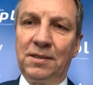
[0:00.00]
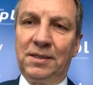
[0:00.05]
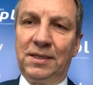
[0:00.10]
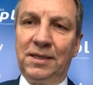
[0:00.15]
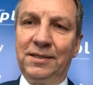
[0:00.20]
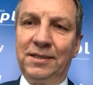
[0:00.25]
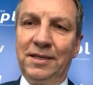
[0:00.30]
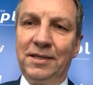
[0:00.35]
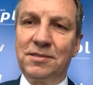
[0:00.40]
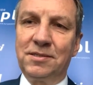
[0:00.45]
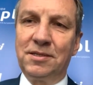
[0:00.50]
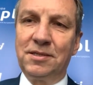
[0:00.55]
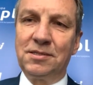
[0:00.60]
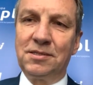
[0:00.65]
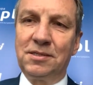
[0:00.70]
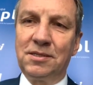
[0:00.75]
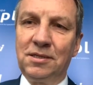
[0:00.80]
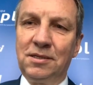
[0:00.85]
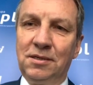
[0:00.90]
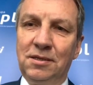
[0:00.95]
y, tych
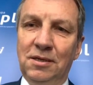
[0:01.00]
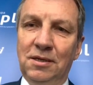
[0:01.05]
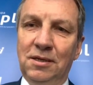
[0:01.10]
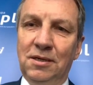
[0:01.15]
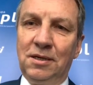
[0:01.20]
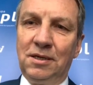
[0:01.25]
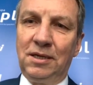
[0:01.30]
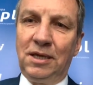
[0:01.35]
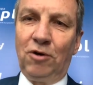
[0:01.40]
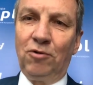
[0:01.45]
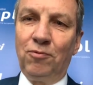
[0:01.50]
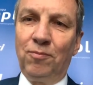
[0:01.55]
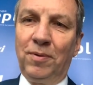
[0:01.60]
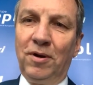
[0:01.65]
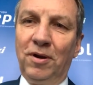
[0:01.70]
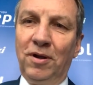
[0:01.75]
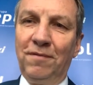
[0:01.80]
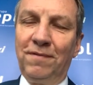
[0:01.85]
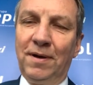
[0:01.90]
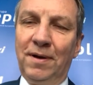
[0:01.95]
decyzji, ja
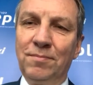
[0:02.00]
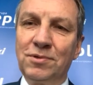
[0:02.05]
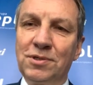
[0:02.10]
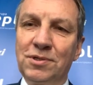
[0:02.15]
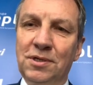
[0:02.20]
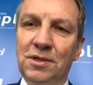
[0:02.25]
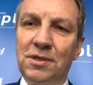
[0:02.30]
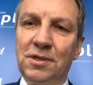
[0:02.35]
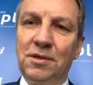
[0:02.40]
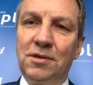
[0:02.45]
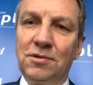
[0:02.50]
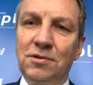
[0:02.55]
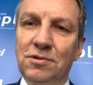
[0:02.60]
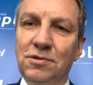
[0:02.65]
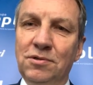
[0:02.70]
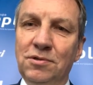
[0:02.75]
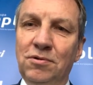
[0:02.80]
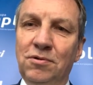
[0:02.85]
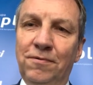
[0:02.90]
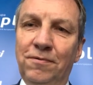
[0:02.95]
ubolewam, że
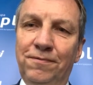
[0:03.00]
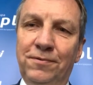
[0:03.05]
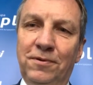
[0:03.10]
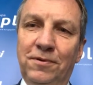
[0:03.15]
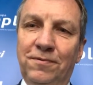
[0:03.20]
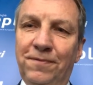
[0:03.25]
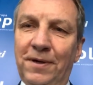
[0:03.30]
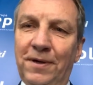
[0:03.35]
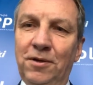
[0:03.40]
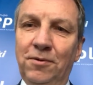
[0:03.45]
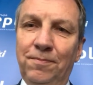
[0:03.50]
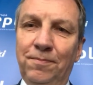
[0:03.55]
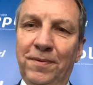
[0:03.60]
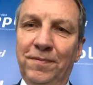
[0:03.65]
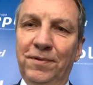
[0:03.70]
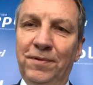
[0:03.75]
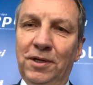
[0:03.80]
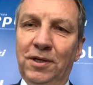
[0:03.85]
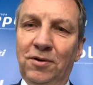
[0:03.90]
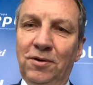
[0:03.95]
znów trwają
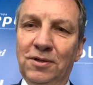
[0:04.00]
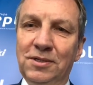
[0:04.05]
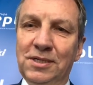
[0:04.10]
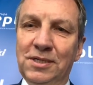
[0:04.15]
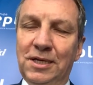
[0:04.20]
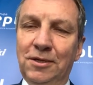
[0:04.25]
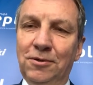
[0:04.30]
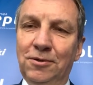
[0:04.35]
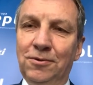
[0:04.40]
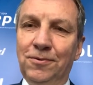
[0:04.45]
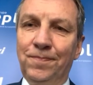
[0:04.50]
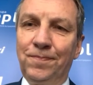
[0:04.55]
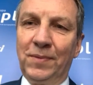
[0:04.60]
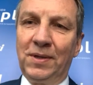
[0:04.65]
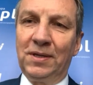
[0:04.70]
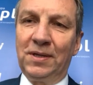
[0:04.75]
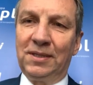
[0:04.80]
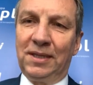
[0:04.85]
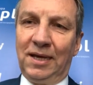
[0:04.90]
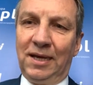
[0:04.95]
pewnego rodzaju
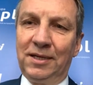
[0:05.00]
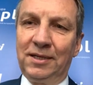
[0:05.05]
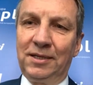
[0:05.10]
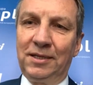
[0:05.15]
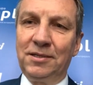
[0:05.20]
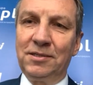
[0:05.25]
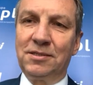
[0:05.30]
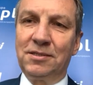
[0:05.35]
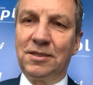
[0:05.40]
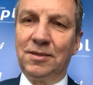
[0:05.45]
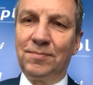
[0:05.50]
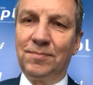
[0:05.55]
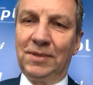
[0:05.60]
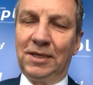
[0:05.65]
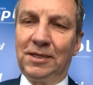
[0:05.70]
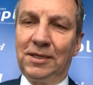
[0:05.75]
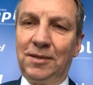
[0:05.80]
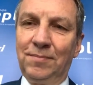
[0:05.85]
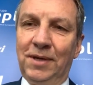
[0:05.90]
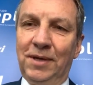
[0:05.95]
targi z tym
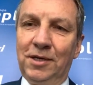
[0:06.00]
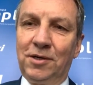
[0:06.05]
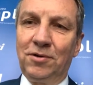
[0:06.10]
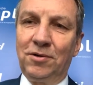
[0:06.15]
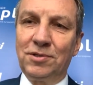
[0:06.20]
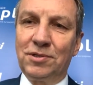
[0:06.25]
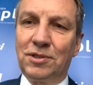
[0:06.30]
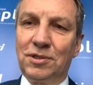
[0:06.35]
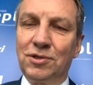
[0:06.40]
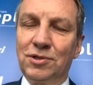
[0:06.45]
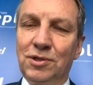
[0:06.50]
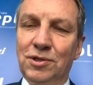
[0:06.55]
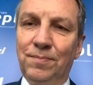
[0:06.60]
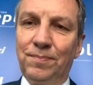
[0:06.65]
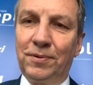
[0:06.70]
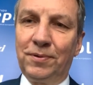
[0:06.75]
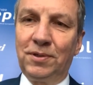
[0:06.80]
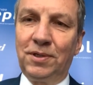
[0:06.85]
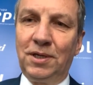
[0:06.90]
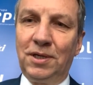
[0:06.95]
takim
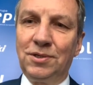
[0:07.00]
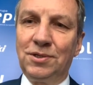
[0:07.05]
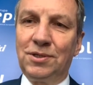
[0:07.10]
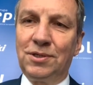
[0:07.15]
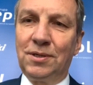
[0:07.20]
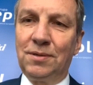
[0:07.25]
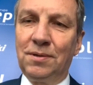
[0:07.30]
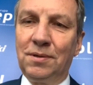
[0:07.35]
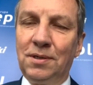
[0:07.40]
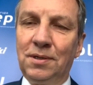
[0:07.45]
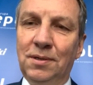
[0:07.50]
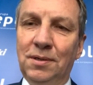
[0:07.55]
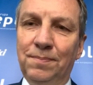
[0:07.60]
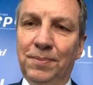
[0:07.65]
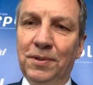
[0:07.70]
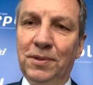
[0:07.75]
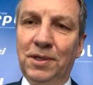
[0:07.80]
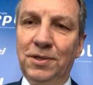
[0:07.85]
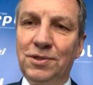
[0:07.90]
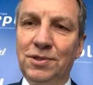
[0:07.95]
egoistycznym e,
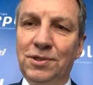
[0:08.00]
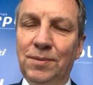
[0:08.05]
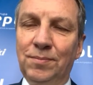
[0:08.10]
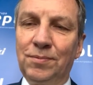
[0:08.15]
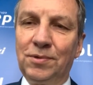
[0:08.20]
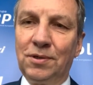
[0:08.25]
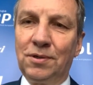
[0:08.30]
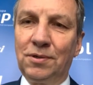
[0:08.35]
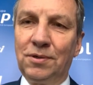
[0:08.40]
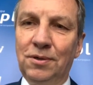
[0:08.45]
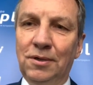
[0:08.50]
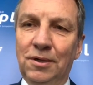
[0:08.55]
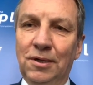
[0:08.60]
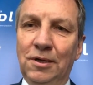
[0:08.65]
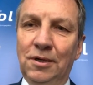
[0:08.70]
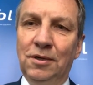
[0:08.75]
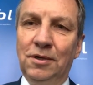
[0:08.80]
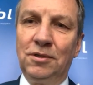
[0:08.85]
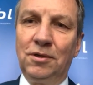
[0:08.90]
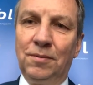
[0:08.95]
podejściem do,
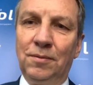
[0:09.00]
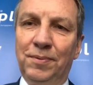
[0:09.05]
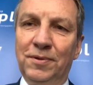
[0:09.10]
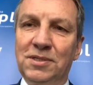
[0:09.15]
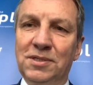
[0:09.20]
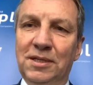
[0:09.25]
do